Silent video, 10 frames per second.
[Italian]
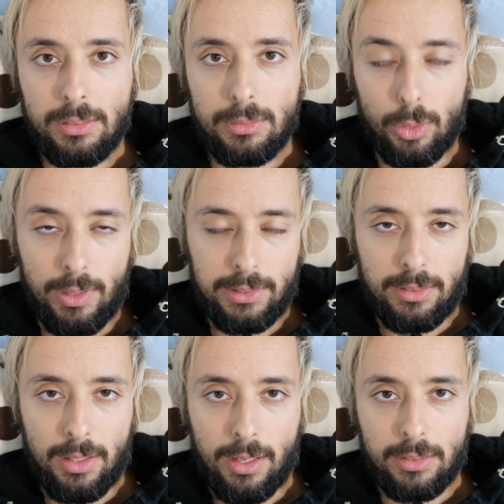Trovate
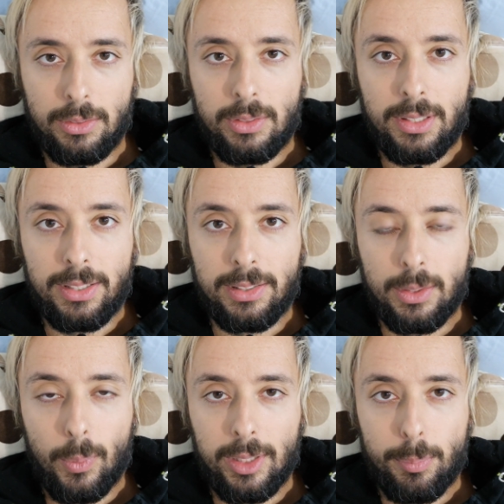tra l'altro il link
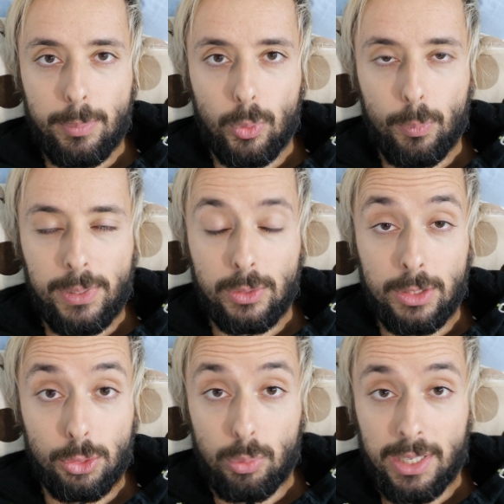qua nel primo commento
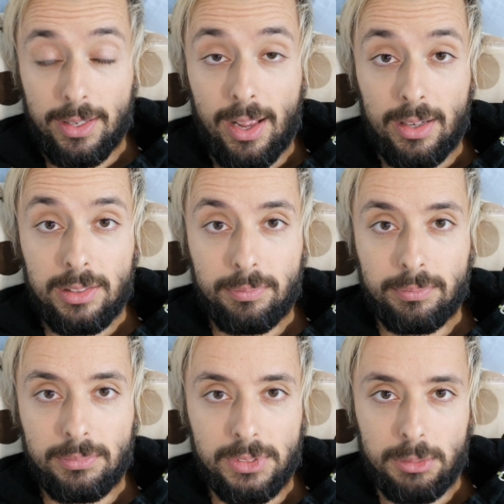del suo canale,
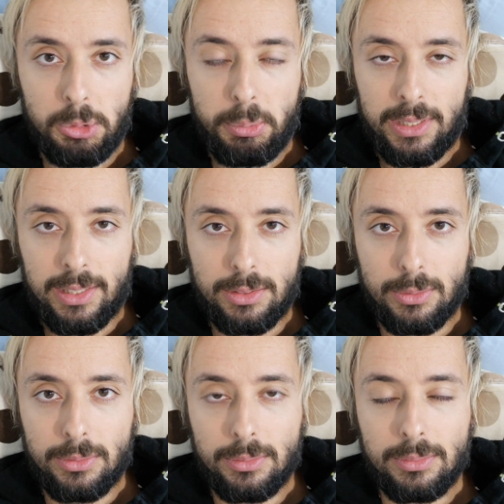se per
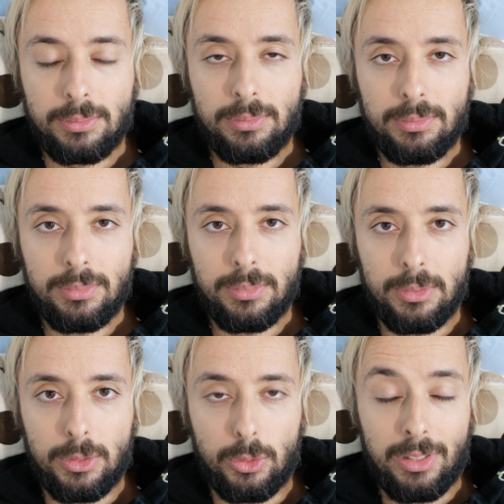caso non,
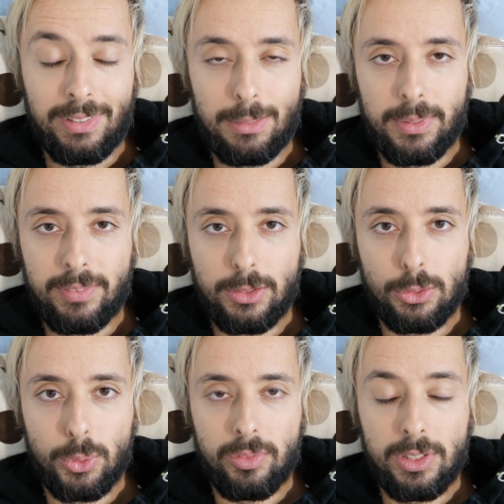non avete mai visto
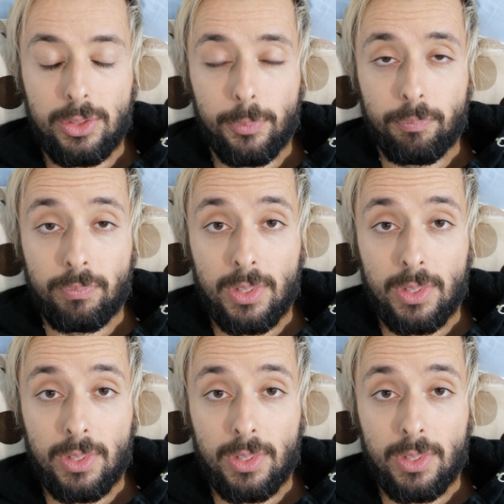i suoi video.